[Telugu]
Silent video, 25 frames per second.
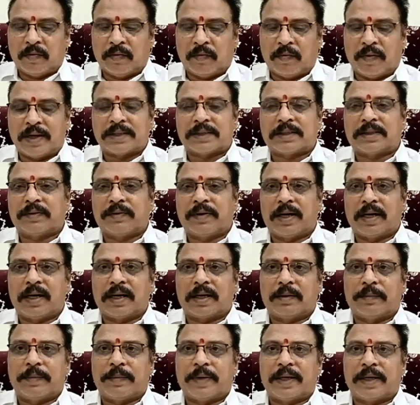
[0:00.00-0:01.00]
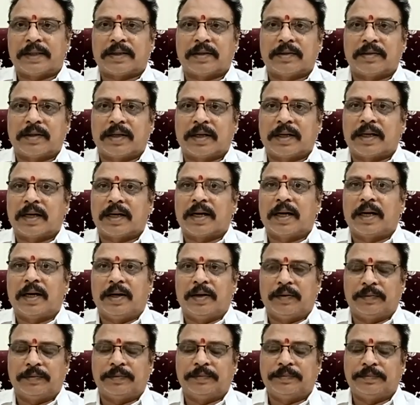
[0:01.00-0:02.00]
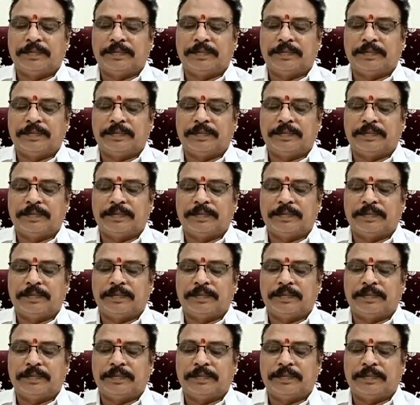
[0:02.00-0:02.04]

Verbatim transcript: వాస్తవాలకు మాత్రం దగ్గరగా లేవు